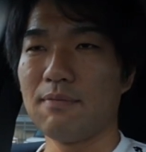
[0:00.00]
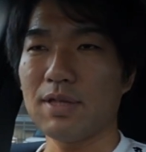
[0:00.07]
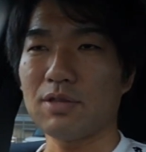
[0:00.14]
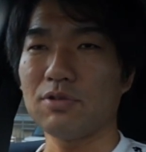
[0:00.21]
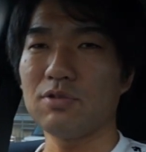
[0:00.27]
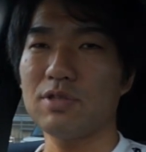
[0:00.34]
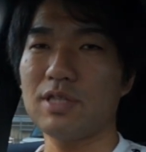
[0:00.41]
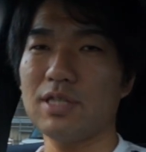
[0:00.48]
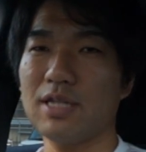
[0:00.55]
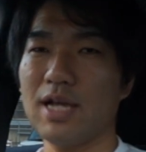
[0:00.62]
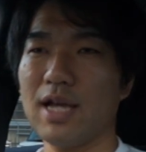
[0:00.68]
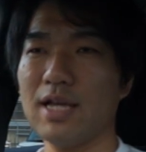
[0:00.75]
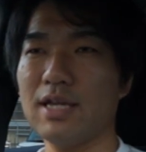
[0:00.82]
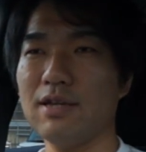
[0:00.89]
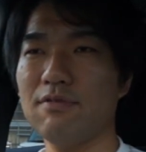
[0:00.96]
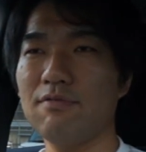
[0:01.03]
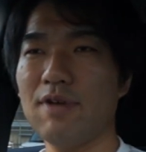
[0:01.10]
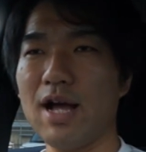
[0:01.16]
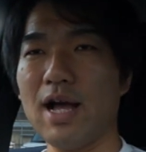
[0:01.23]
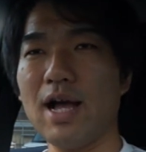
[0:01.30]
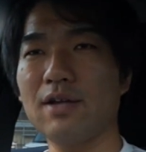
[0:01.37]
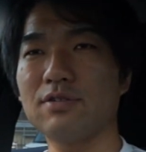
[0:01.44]
まあ、その違い
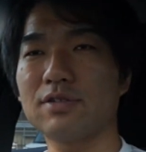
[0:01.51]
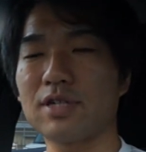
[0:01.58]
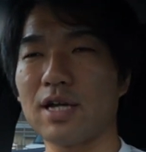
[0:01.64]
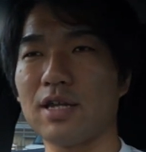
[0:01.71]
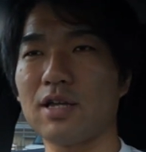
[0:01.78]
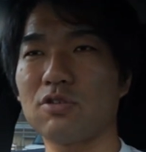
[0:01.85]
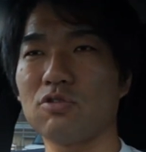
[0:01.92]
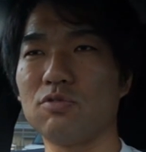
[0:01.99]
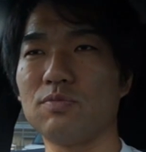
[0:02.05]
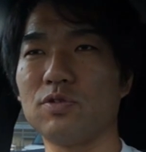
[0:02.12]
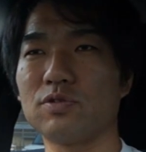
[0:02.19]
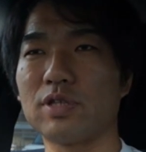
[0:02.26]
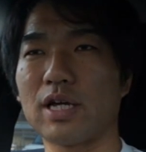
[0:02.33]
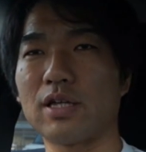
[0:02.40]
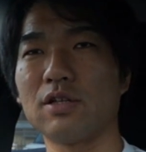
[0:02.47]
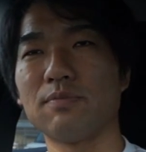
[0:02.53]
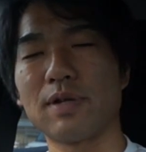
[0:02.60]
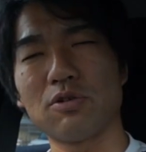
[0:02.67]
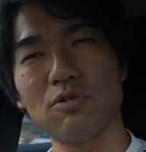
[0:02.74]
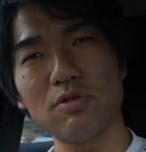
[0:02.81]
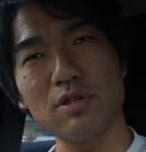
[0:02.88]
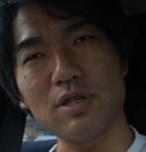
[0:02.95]
はあるかなと思うんだけど、ま
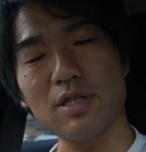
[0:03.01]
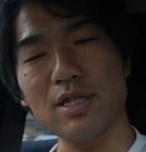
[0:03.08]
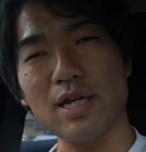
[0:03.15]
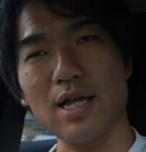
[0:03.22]
あ、どっち